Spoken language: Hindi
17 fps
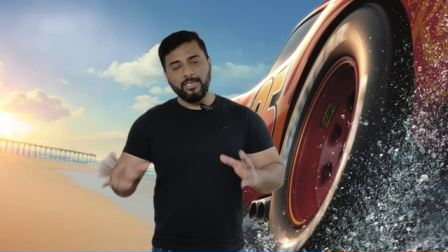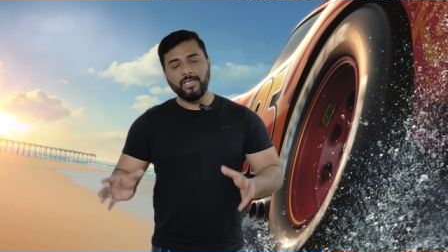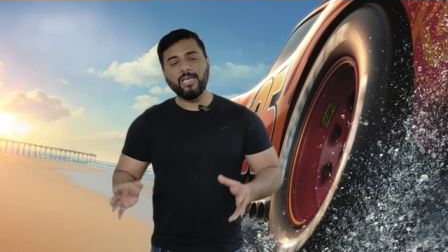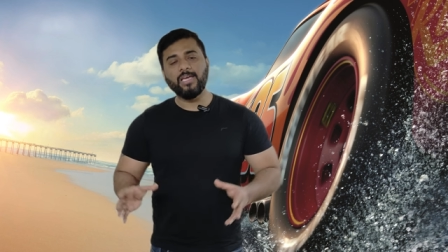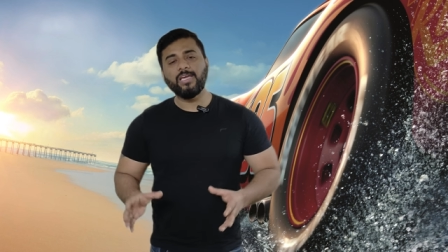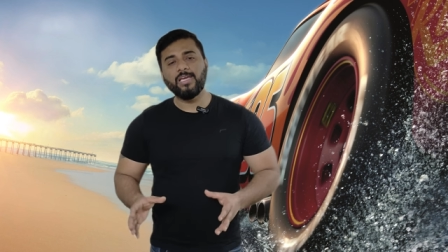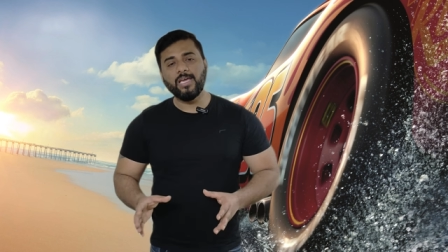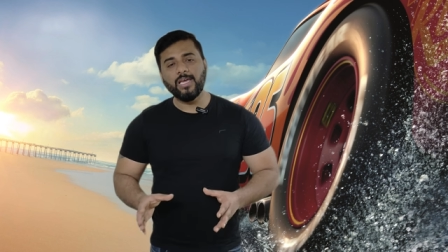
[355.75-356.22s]

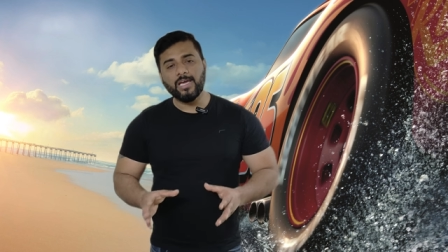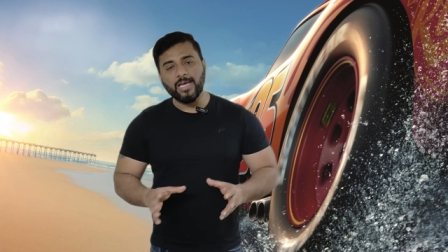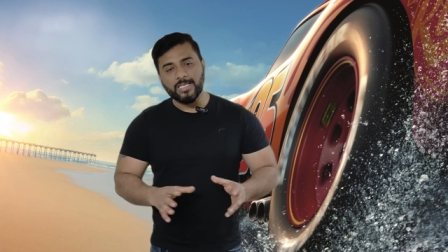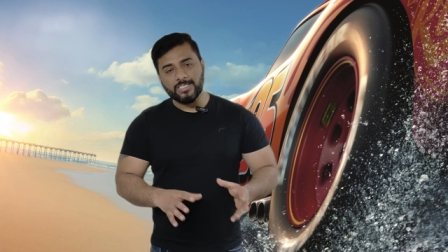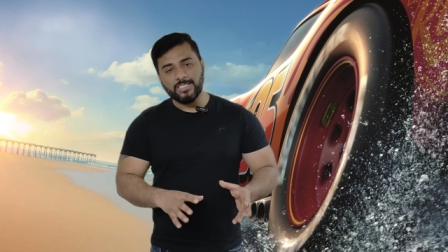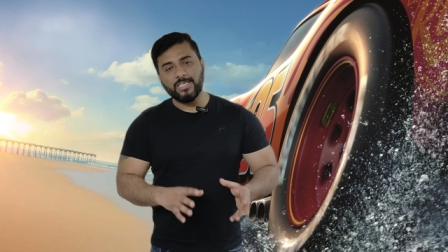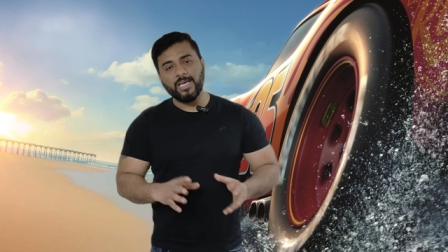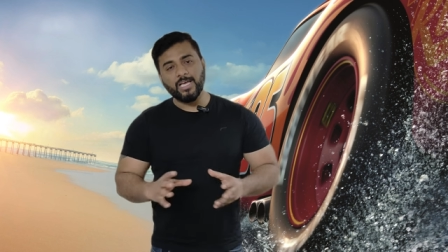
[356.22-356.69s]
यही एक
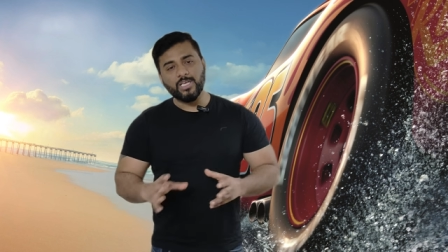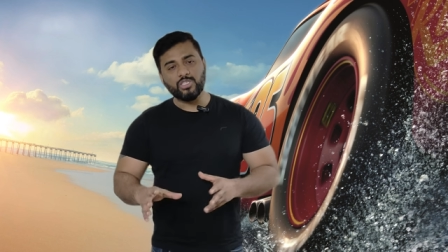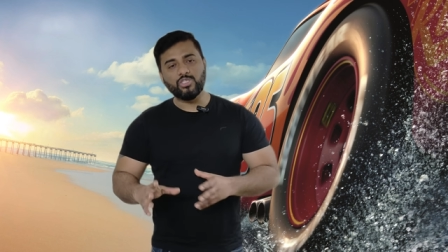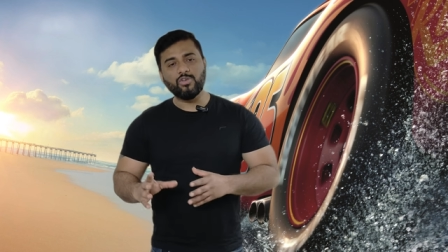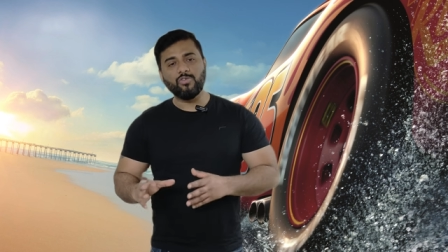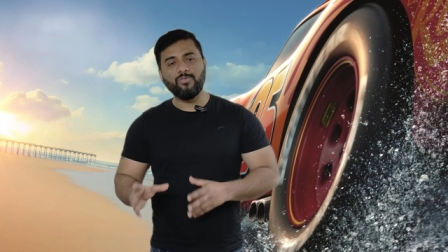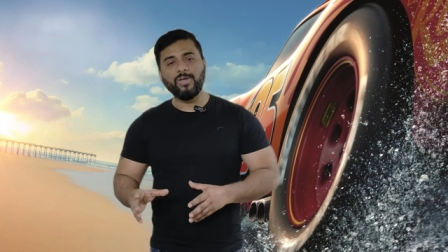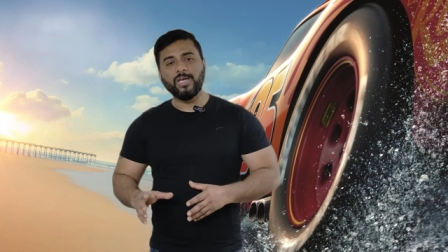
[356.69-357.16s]
ऐसी
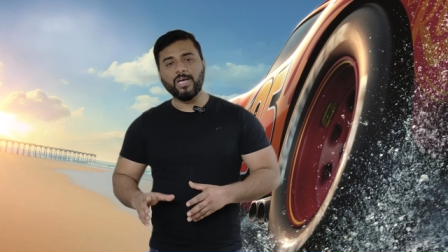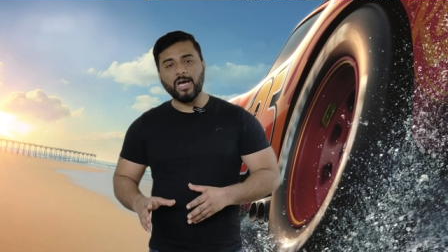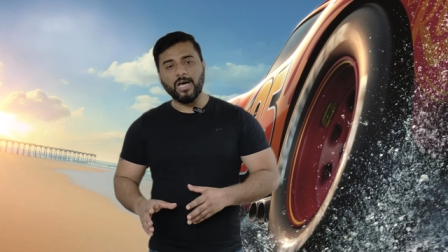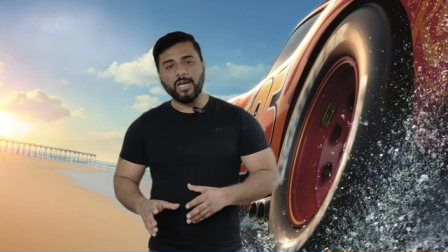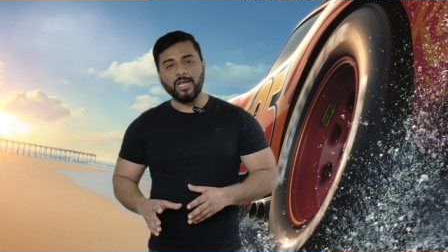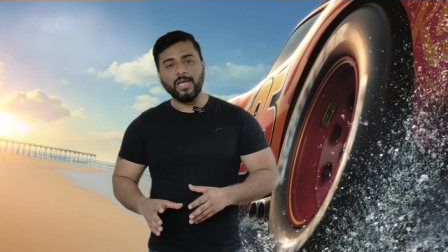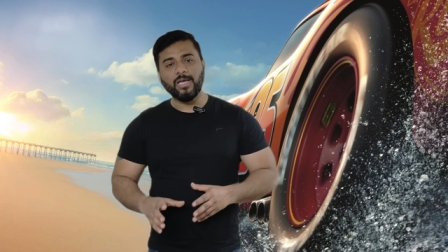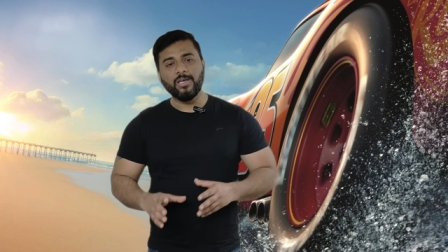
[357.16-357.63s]
एस
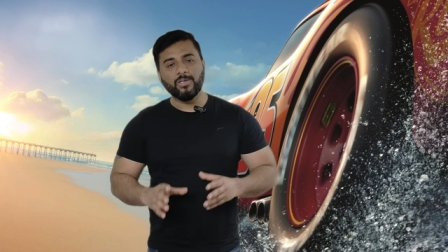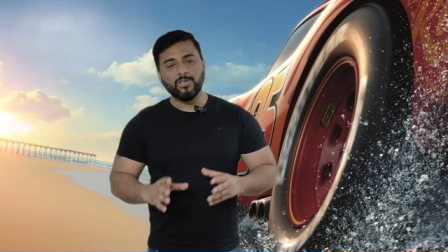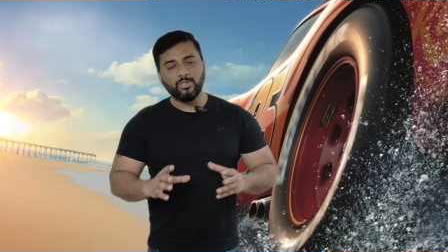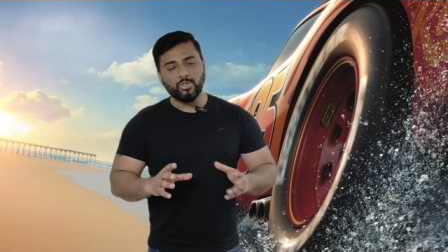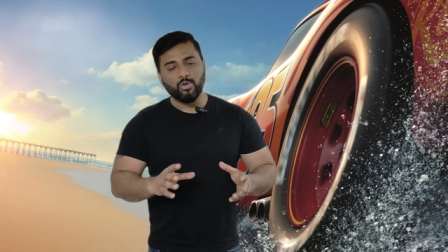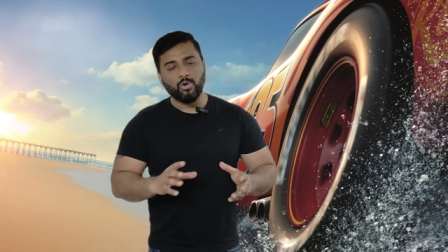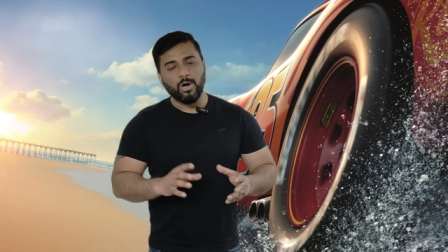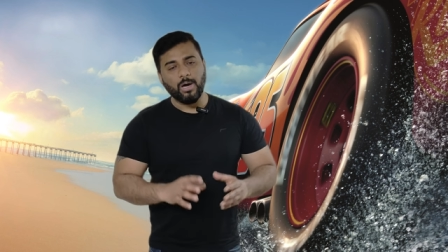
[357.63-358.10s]
कार है
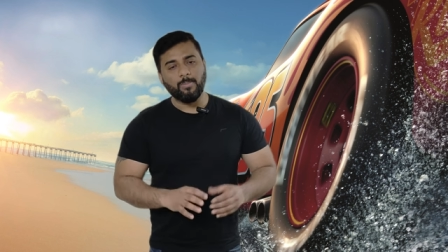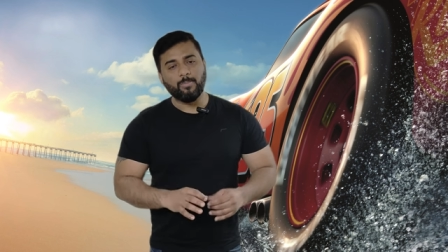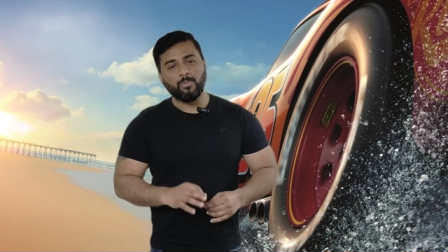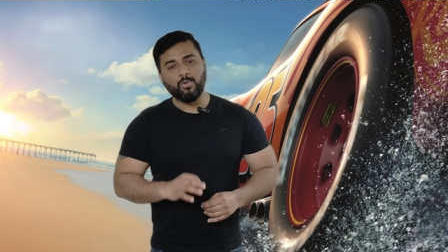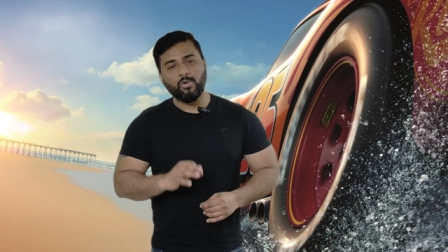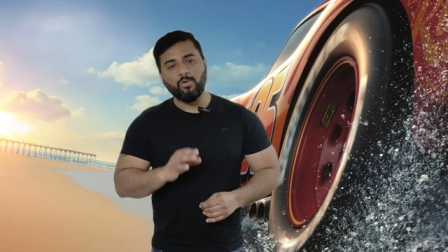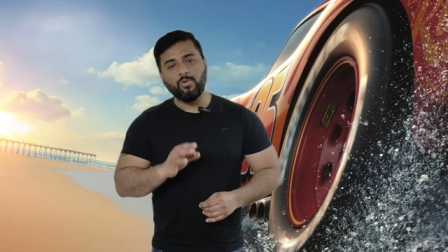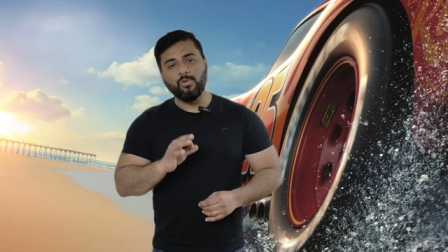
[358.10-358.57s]
जो
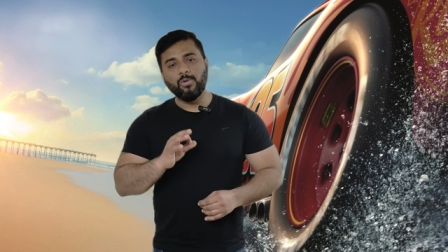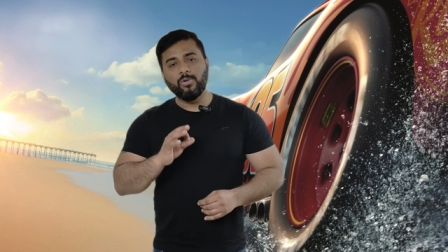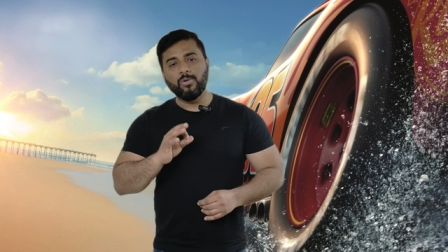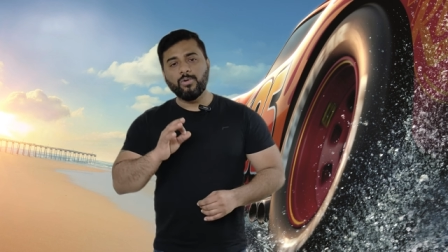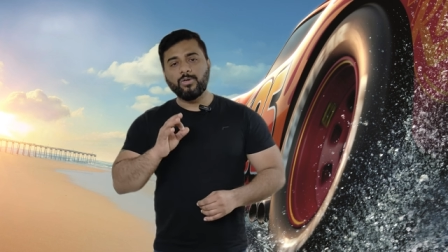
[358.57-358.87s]
आपको